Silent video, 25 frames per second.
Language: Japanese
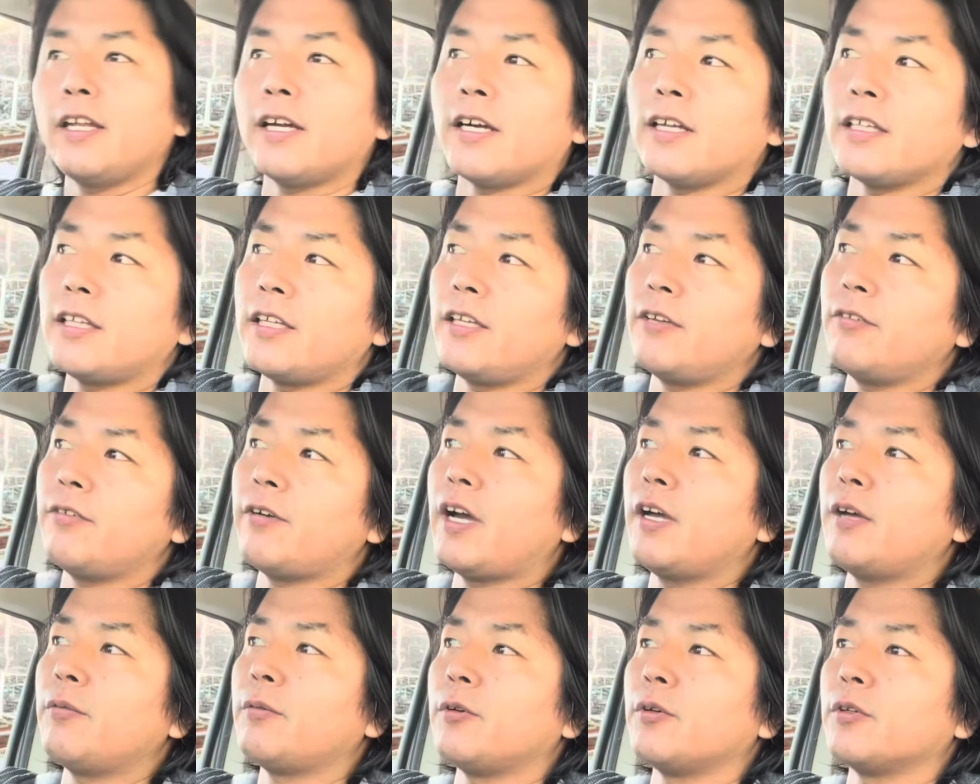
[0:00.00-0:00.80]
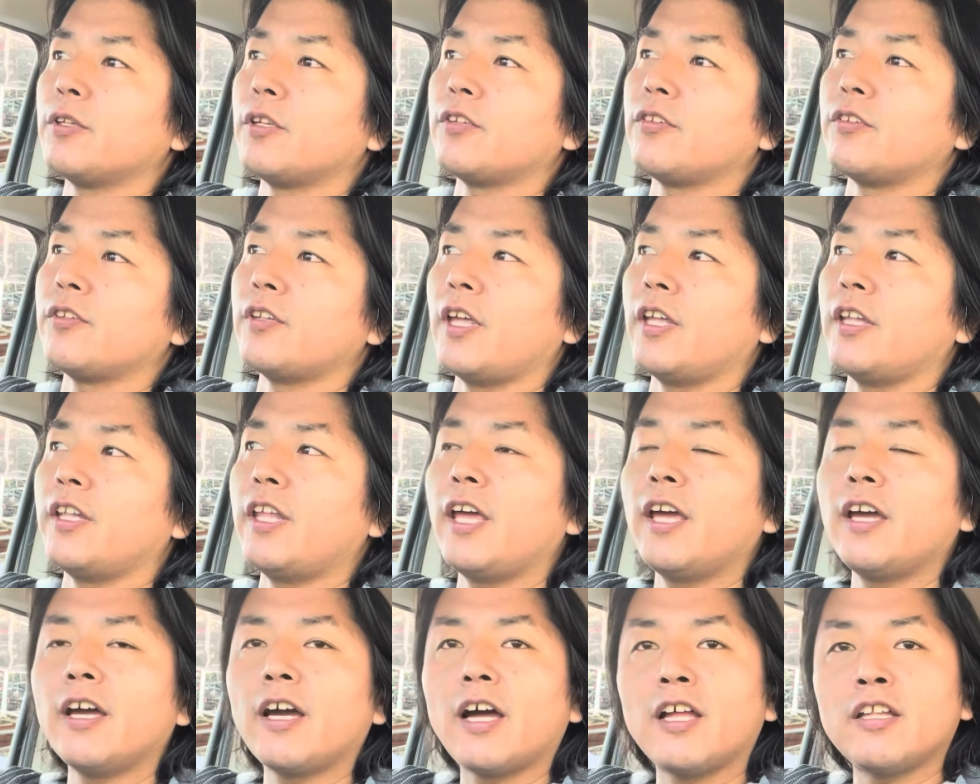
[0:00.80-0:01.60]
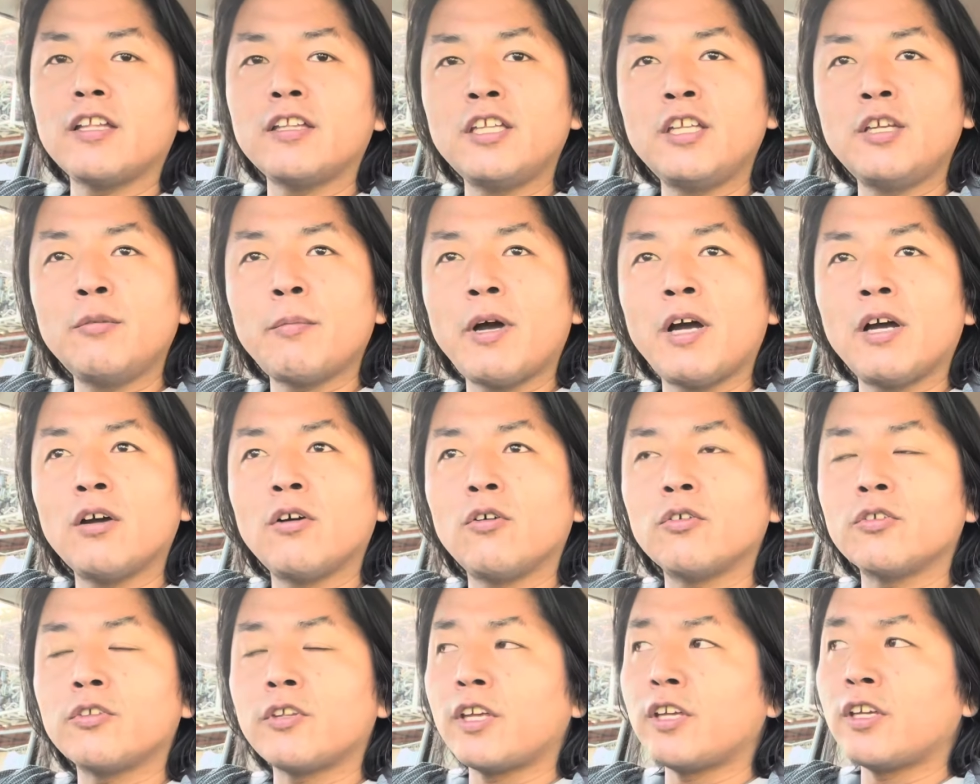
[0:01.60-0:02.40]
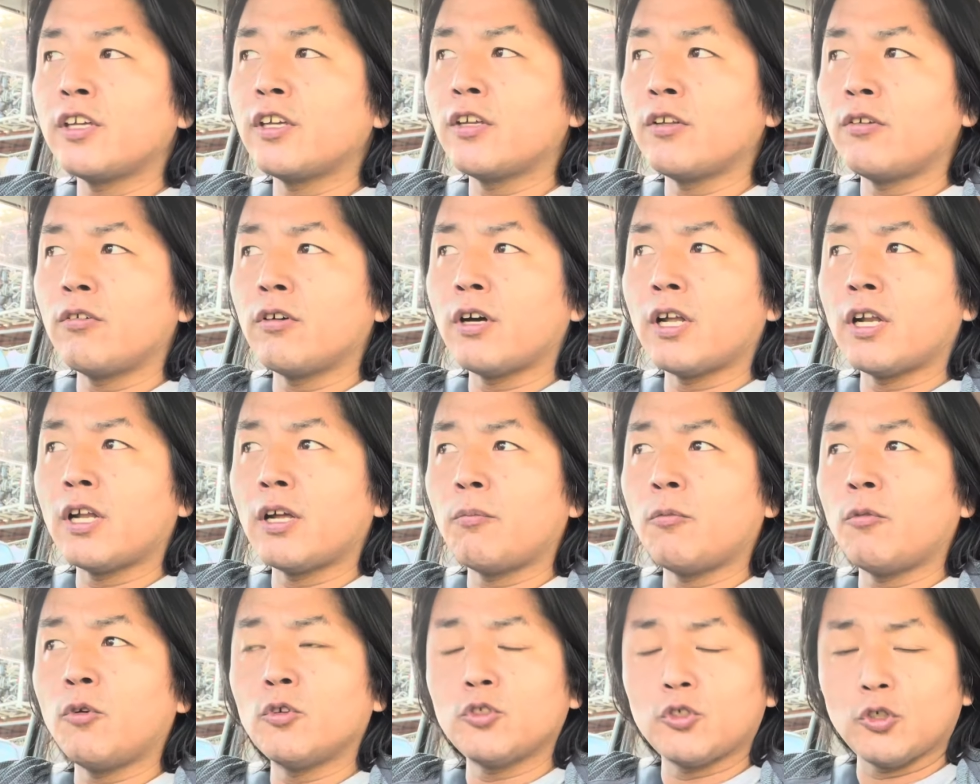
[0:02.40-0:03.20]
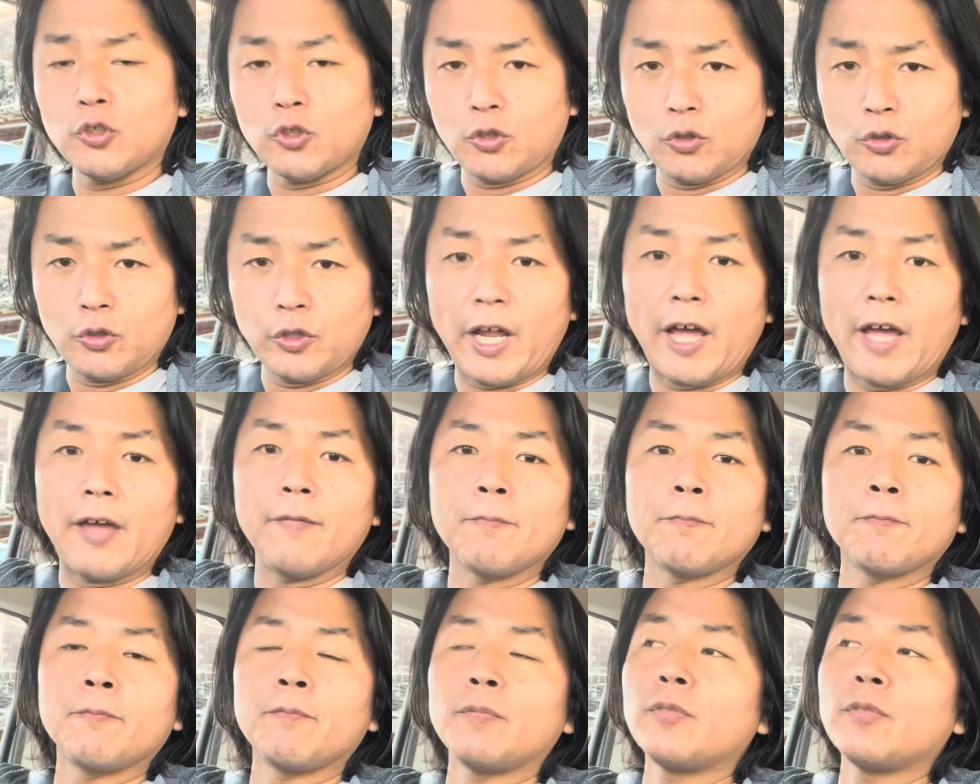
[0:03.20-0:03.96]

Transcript: カ D5 をですね、年間2万5000キロからもうちょっとぐらい、